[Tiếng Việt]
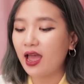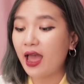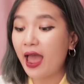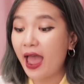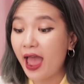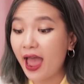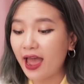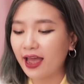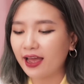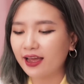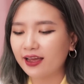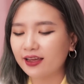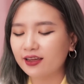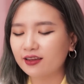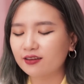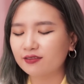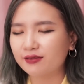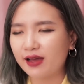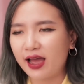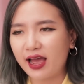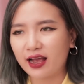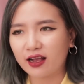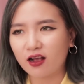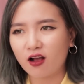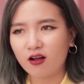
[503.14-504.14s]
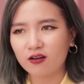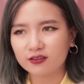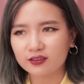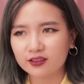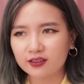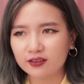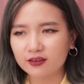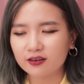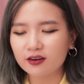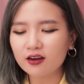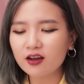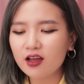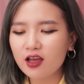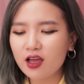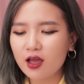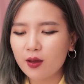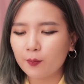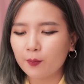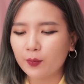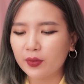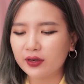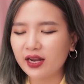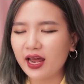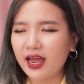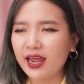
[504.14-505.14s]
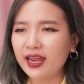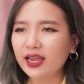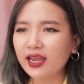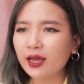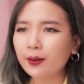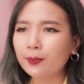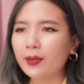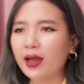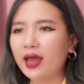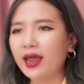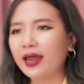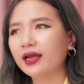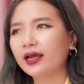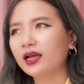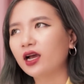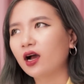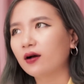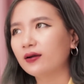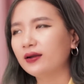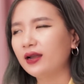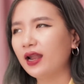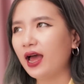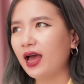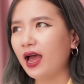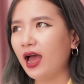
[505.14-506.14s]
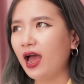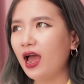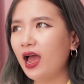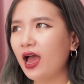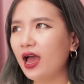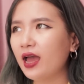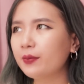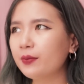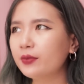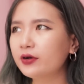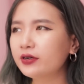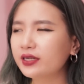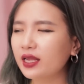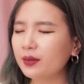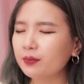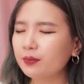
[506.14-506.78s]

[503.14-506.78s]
À, và còn nữa, mình thấy các bạn gọi là hai mươi